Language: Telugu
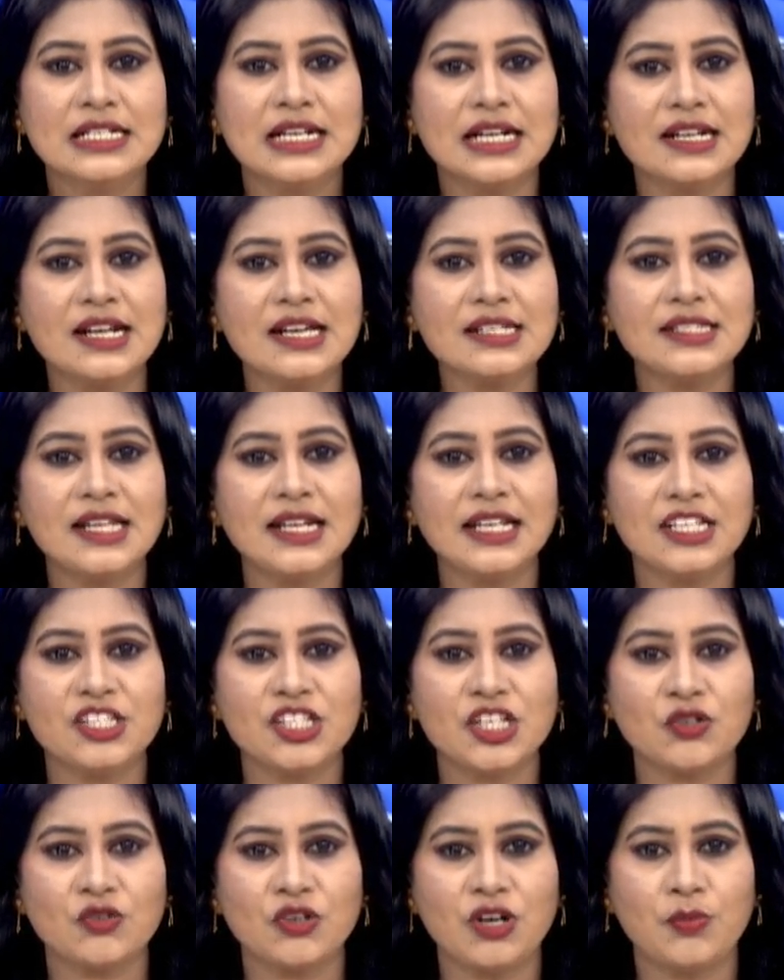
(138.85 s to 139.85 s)
ఘటనాస్థలికి
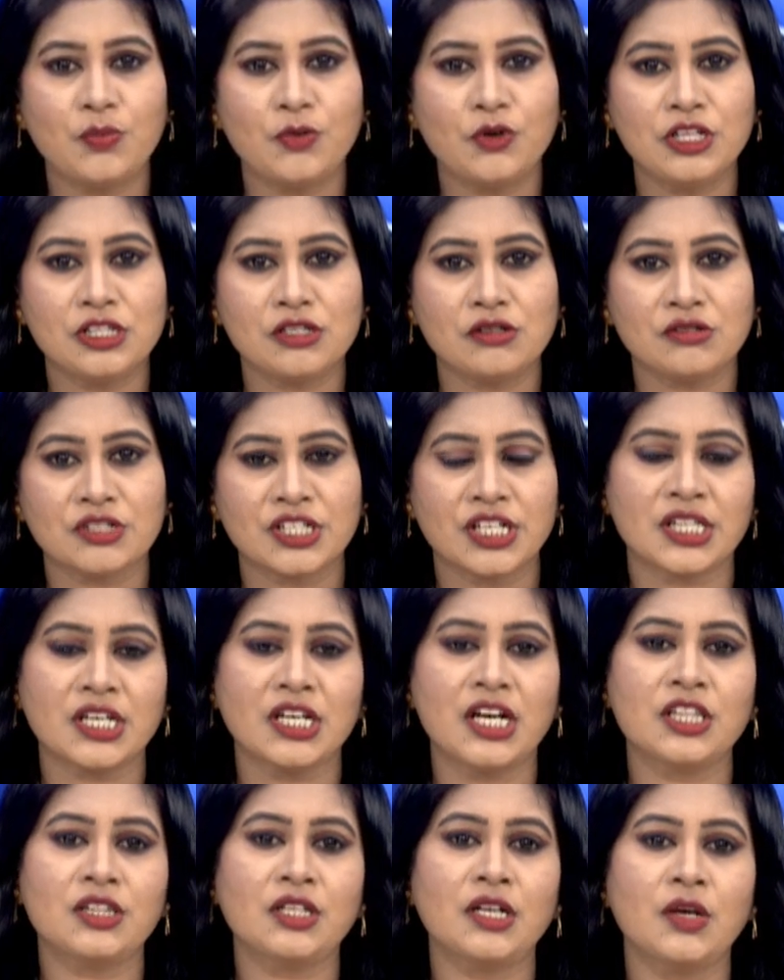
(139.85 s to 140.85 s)
చేరుకున్న పోలీసులు
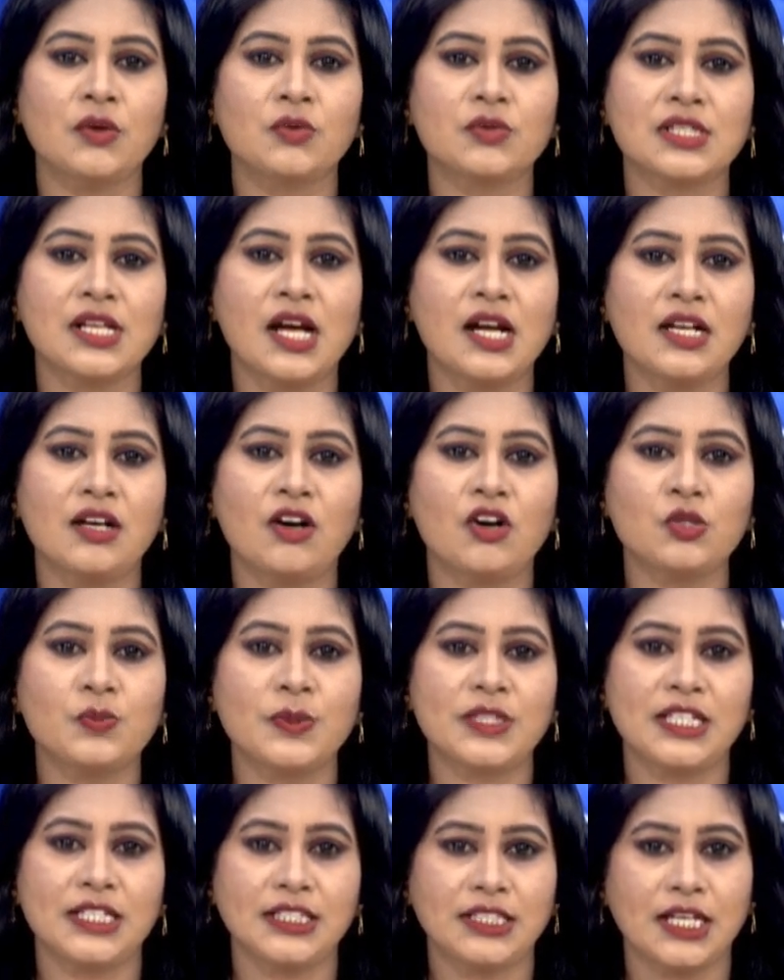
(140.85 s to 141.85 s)
క్షతగాతులను స్థానిక
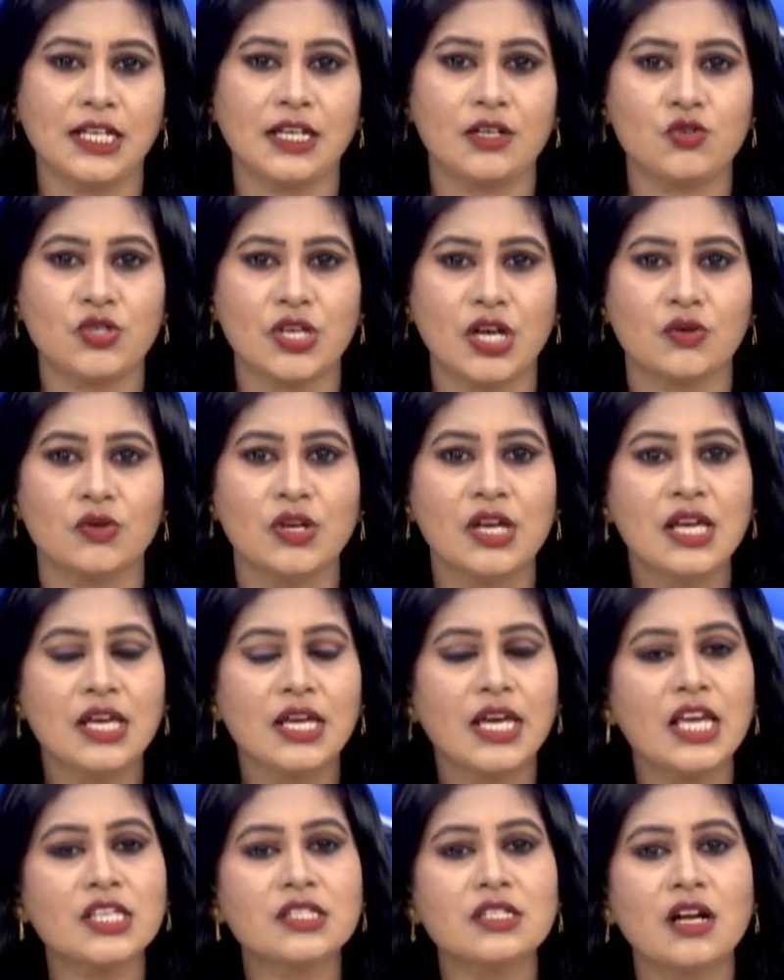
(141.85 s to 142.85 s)
ఆసుపత్రికి తరలించారు
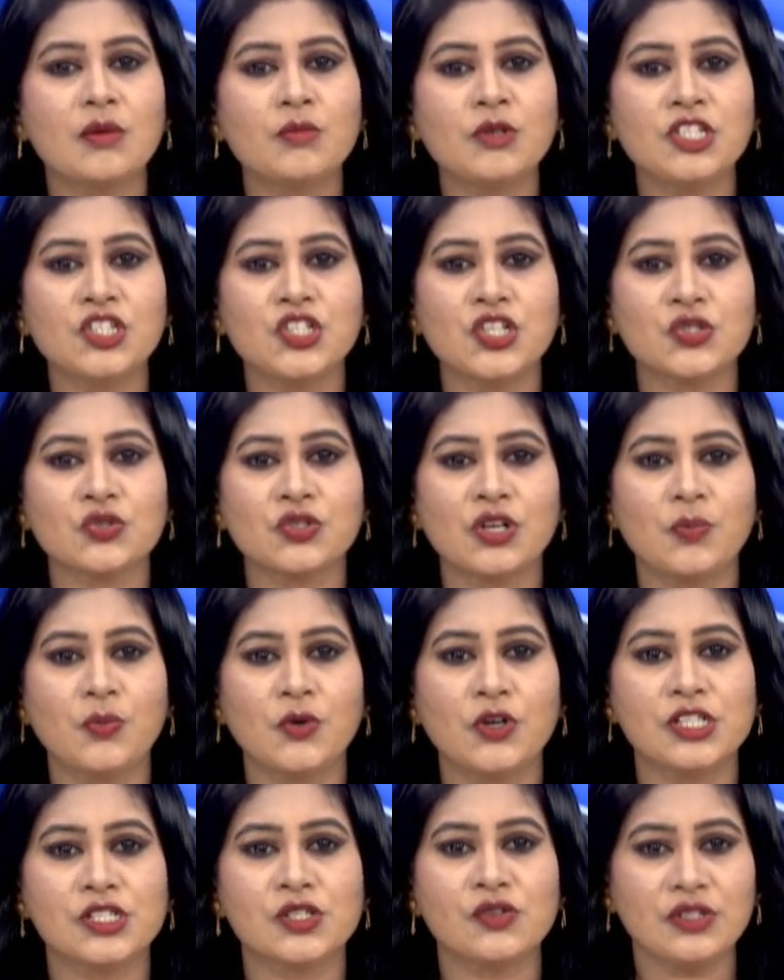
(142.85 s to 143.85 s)
కేసు నమోదు చేసుకున్న
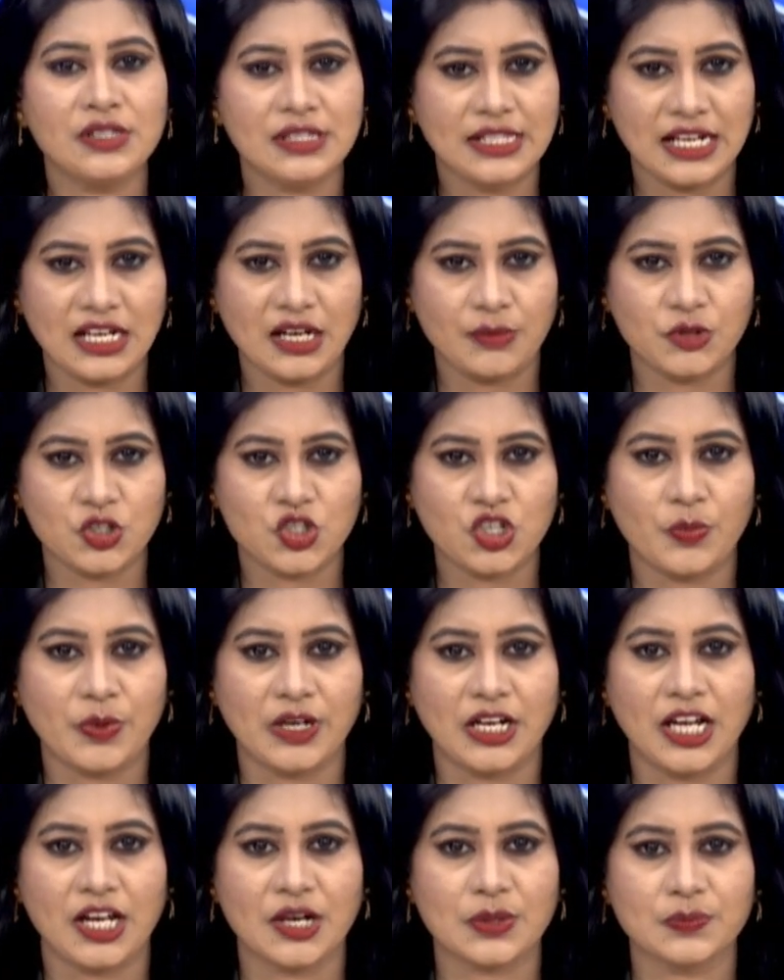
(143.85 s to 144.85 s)
పోలీసులు దర్యాప్తు
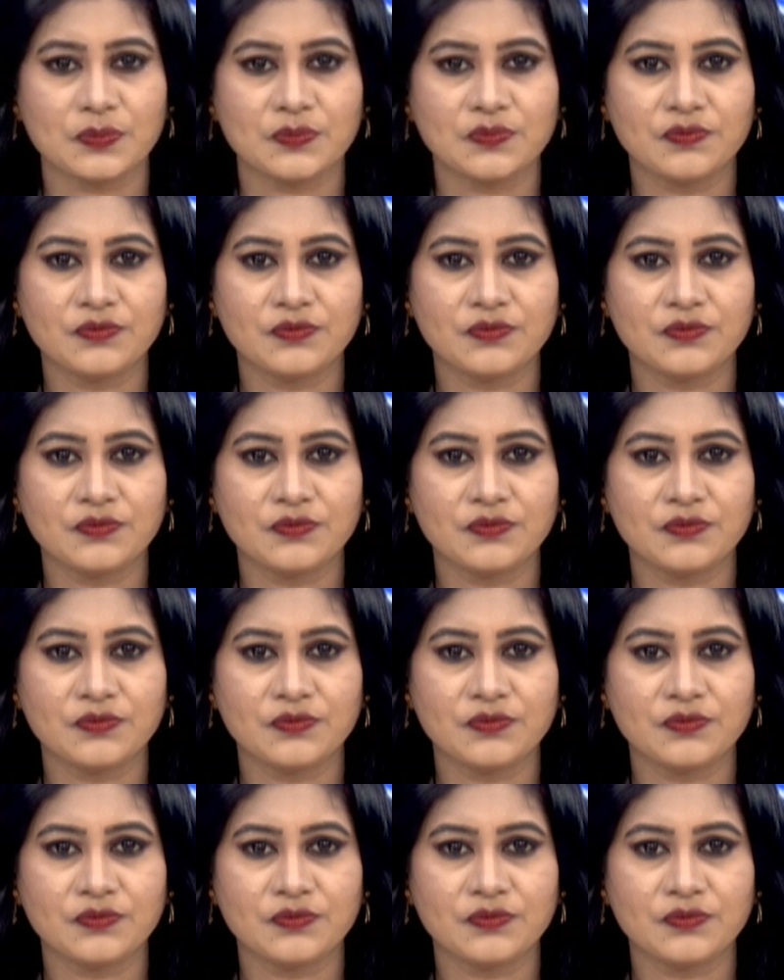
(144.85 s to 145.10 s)
చేపట్టారు